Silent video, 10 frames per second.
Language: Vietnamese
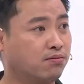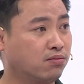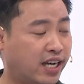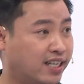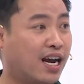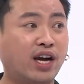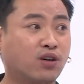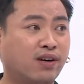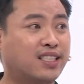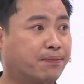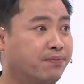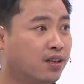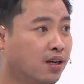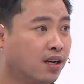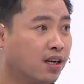ngày nào anh cũng phải tập,
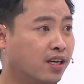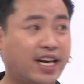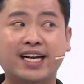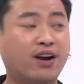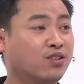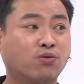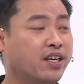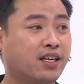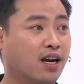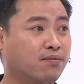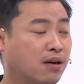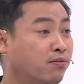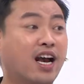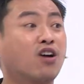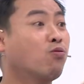ngày nào anh cũng phải giật, mà
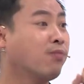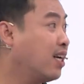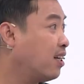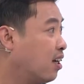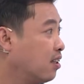giờ có một mình anh